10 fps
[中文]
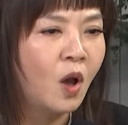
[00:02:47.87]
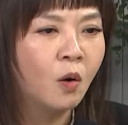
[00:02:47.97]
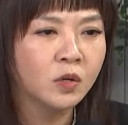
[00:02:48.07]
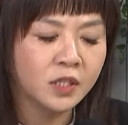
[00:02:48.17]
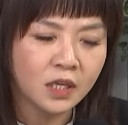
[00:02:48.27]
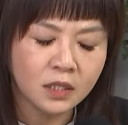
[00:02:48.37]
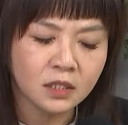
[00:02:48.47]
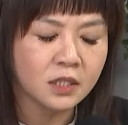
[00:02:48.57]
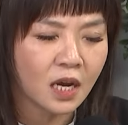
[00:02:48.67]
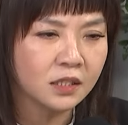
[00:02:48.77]
我今天
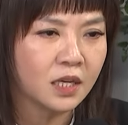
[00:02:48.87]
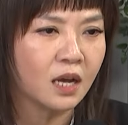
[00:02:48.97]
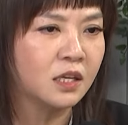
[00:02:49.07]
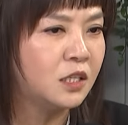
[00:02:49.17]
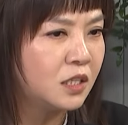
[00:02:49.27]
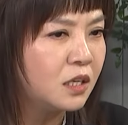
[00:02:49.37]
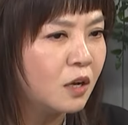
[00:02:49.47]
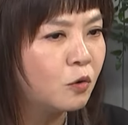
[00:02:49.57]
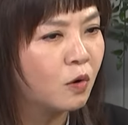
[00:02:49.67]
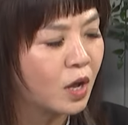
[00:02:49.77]
只想讲，你今
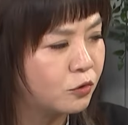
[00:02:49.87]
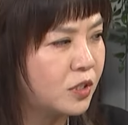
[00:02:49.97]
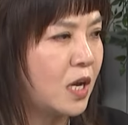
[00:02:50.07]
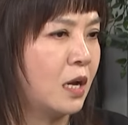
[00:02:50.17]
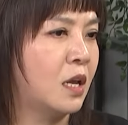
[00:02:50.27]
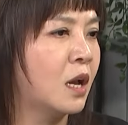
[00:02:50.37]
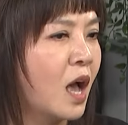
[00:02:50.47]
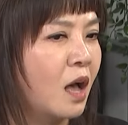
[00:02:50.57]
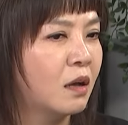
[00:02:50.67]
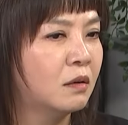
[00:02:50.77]
天如果要去抢银
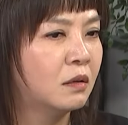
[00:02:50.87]
行，